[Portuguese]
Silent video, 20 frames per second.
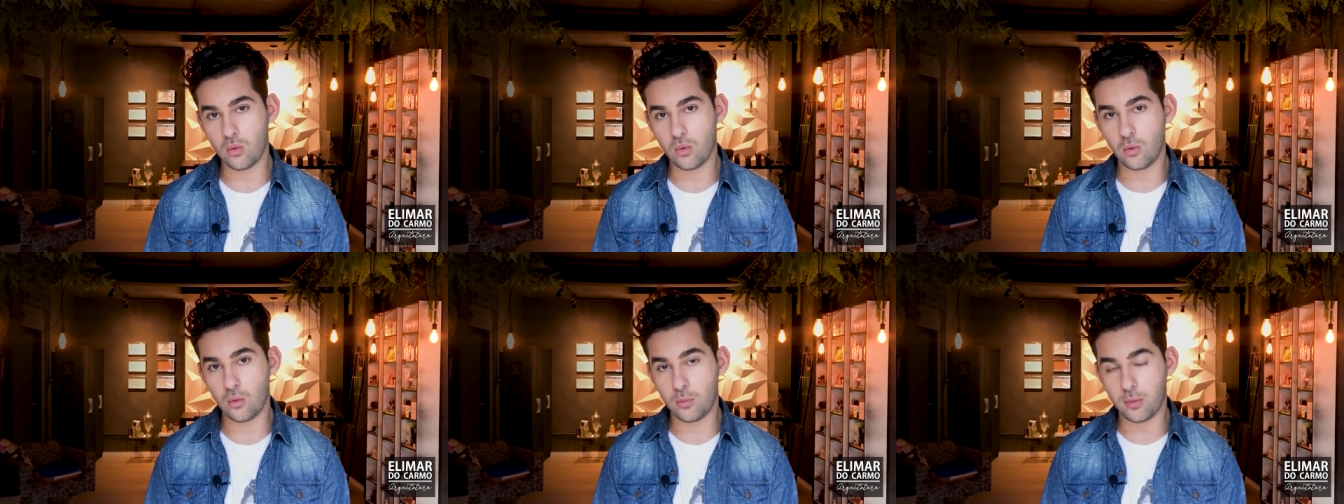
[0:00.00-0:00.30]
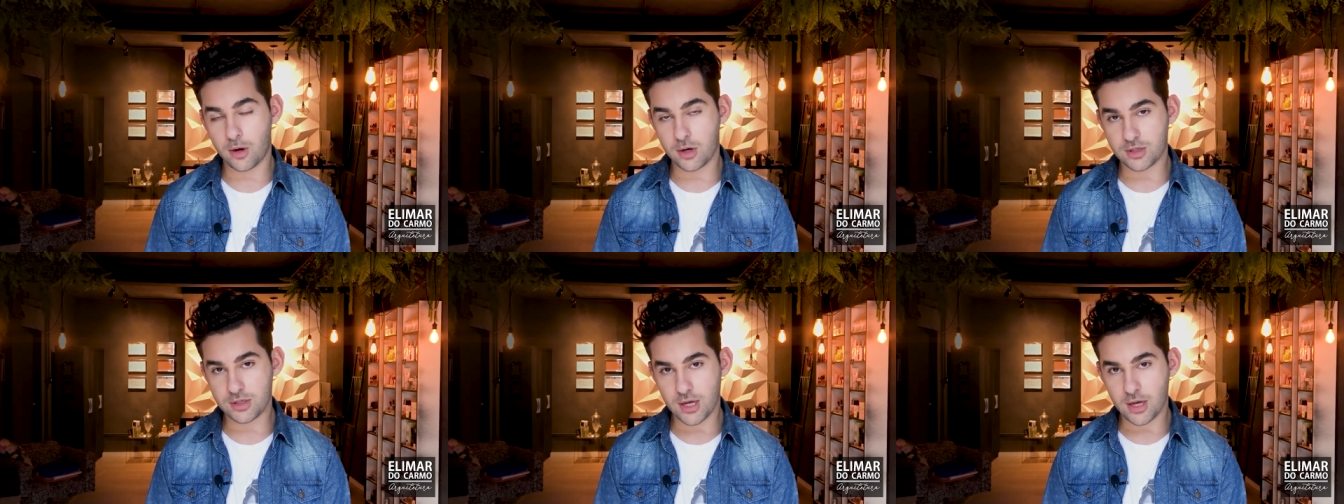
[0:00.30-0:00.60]
o,
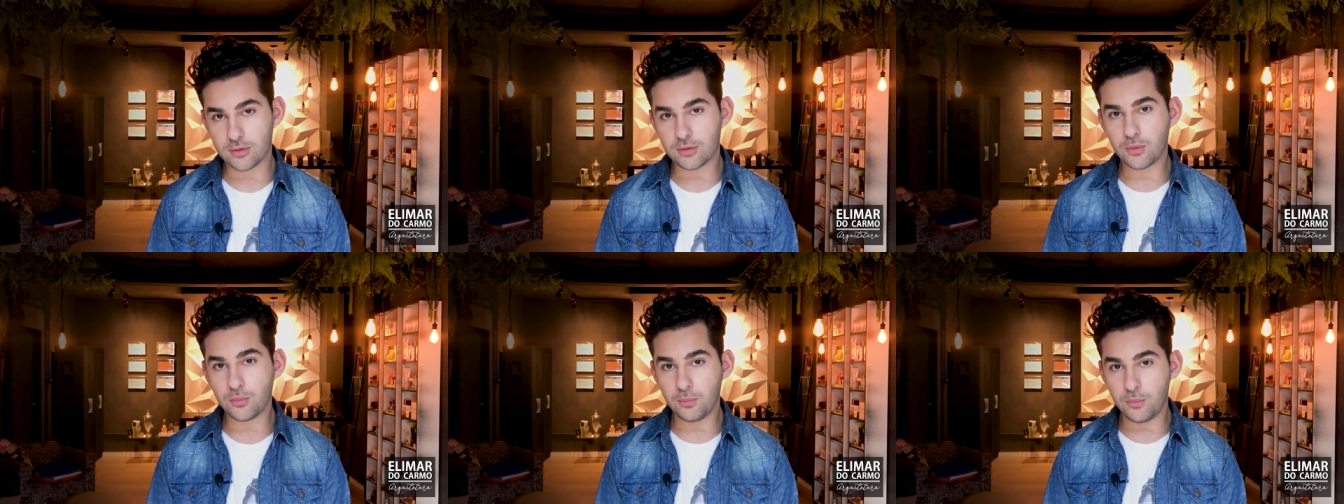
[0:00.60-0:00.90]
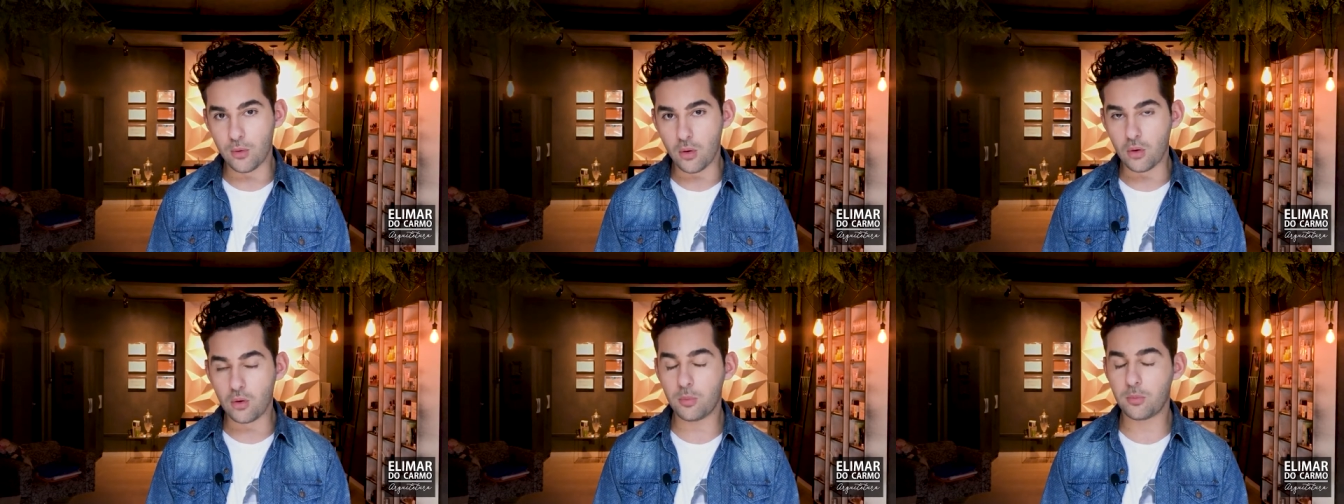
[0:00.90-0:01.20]
projeto um
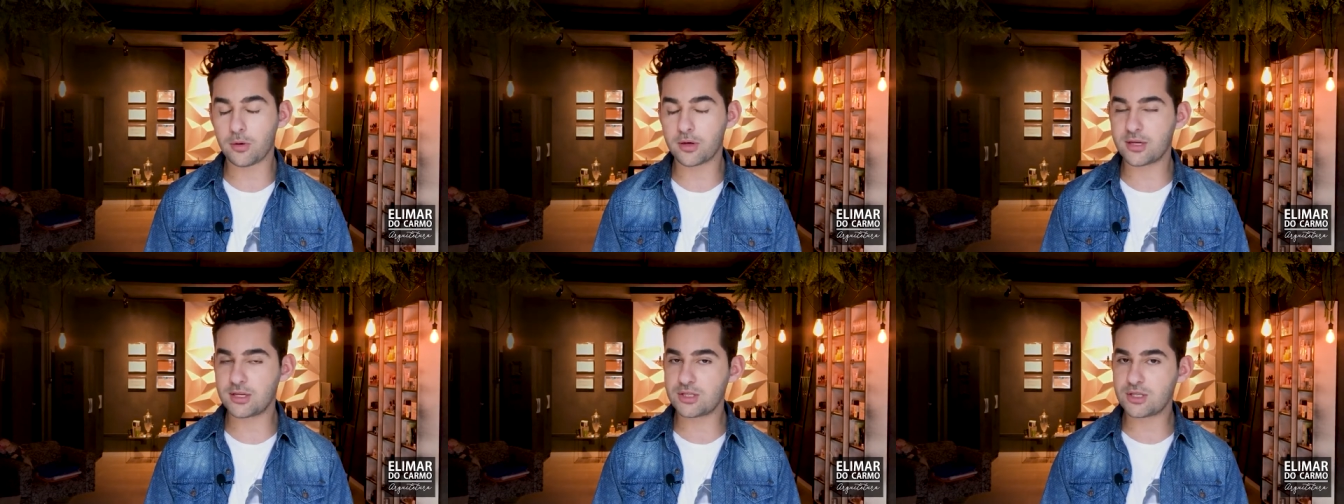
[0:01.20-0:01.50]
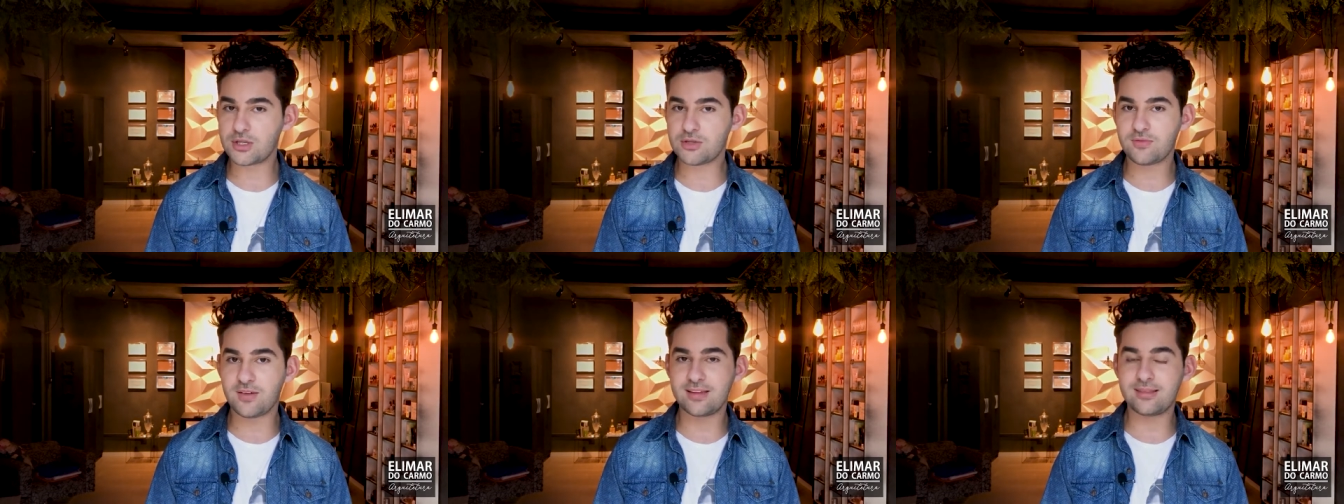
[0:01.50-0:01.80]
pouco, porque a
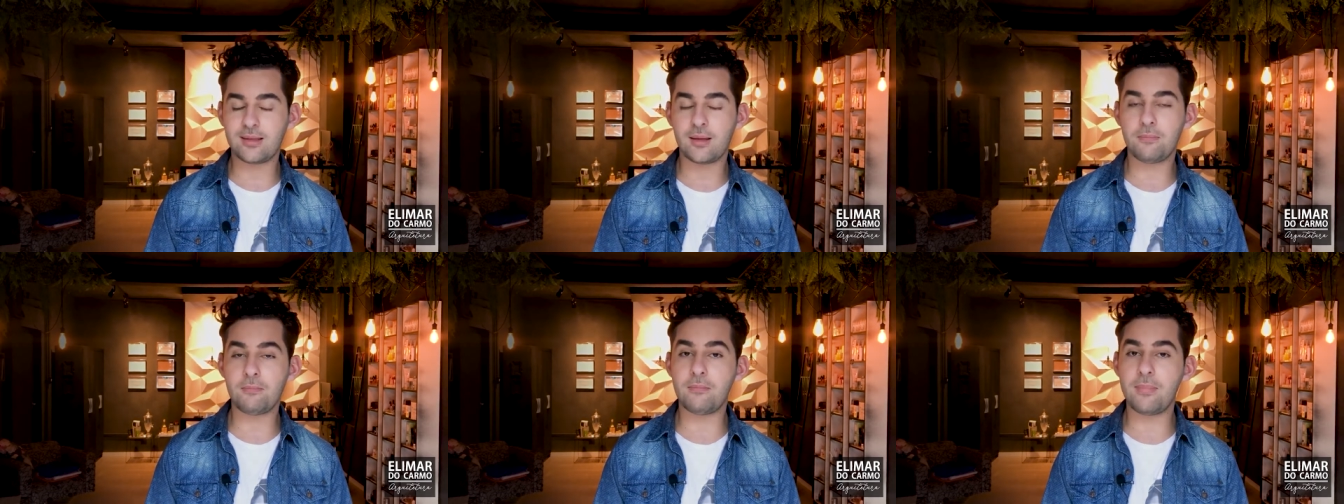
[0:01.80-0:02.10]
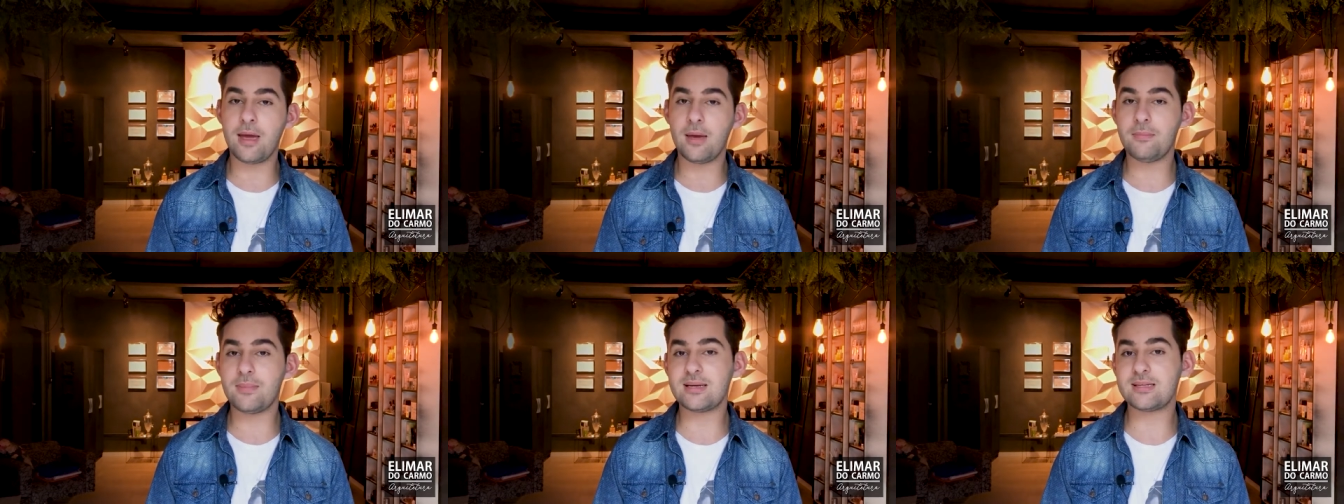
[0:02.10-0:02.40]
gente vai ter
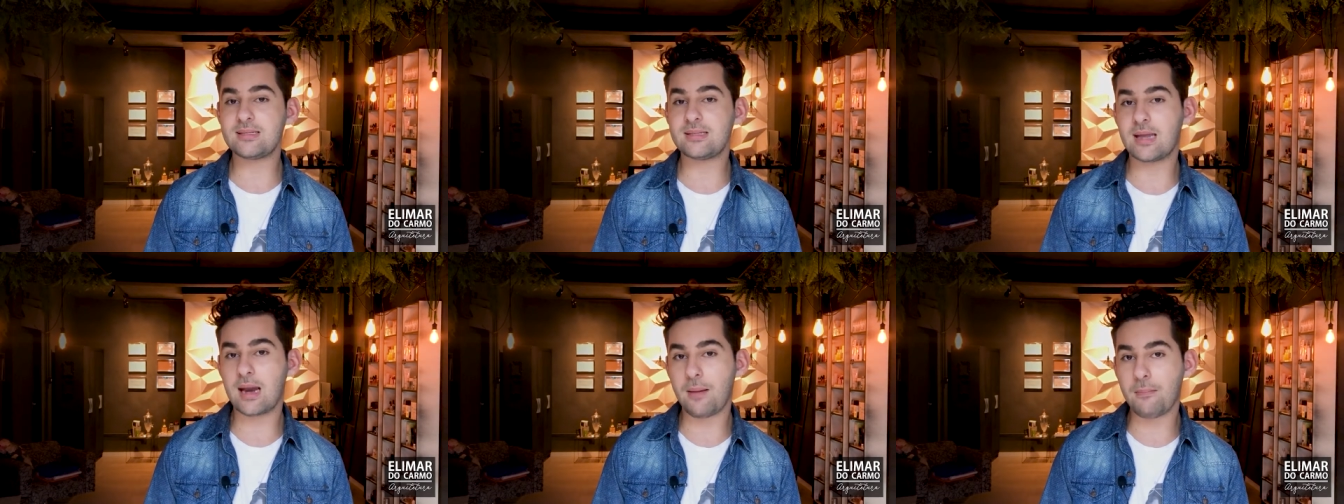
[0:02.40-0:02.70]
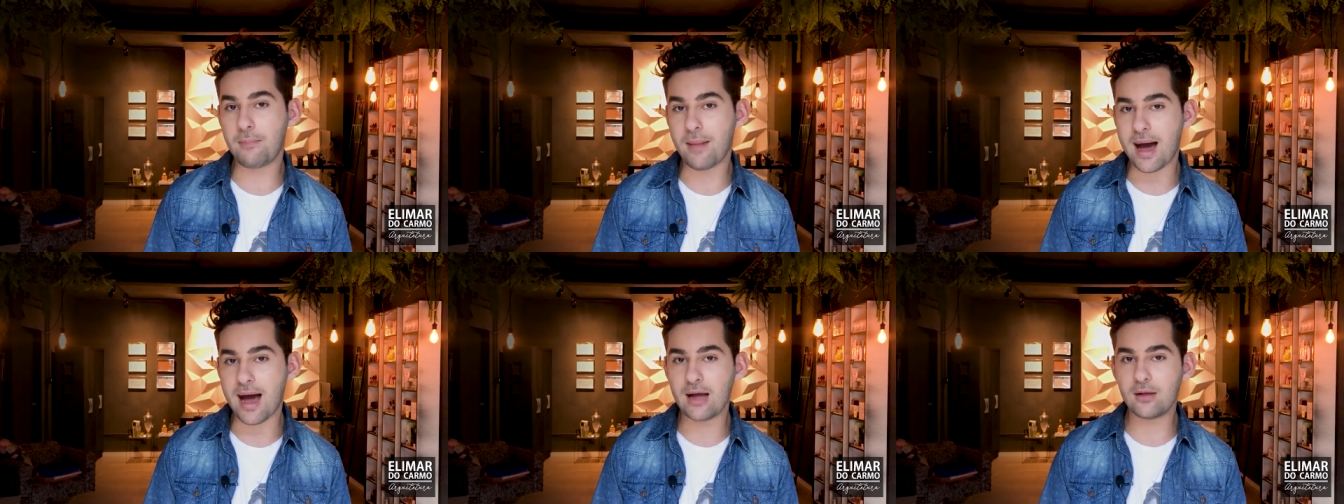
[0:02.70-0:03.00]
bem mais
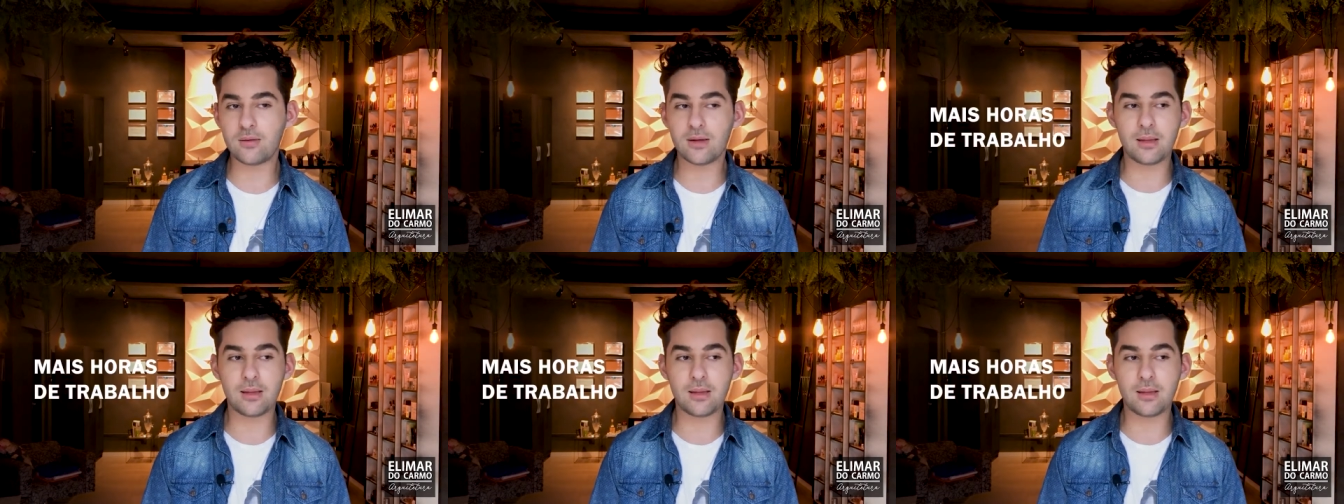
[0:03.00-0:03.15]
trabalho,